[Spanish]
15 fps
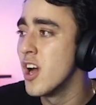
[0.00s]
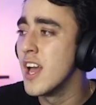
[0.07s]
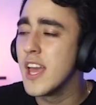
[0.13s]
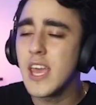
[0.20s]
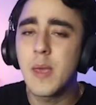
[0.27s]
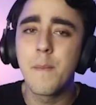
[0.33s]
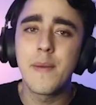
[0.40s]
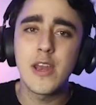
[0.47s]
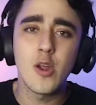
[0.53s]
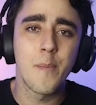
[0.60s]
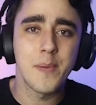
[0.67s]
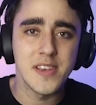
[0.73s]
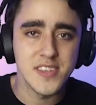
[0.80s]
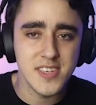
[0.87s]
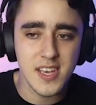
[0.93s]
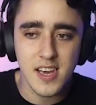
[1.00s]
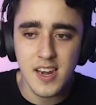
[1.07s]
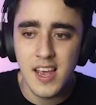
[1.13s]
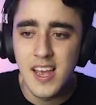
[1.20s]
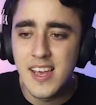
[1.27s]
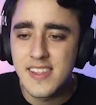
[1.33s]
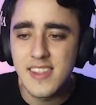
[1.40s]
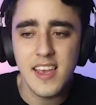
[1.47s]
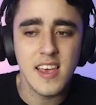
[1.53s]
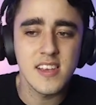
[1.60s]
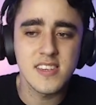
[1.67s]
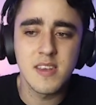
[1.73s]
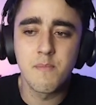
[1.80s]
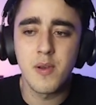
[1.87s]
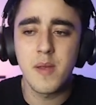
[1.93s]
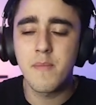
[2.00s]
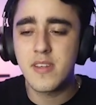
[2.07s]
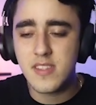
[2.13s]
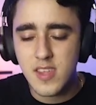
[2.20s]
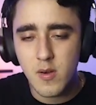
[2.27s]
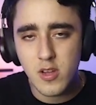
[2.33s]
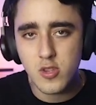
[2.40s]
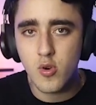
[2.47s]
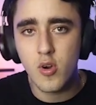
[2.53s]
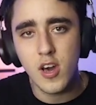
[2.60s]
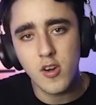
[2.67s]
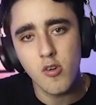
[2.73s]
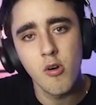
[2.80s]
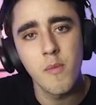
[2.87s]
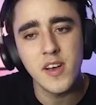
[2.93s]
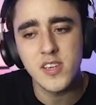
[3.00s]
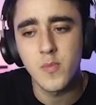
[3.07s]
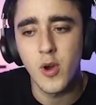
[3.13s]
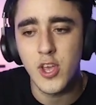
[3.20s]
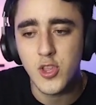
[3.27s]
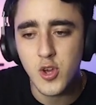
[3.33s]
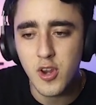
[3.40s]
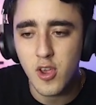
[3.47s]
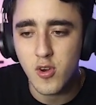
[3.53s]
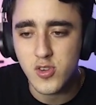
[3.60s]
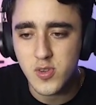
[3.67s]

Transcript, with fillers: y menos pensar de que simplemente va a tocar nuevos máximos históricos,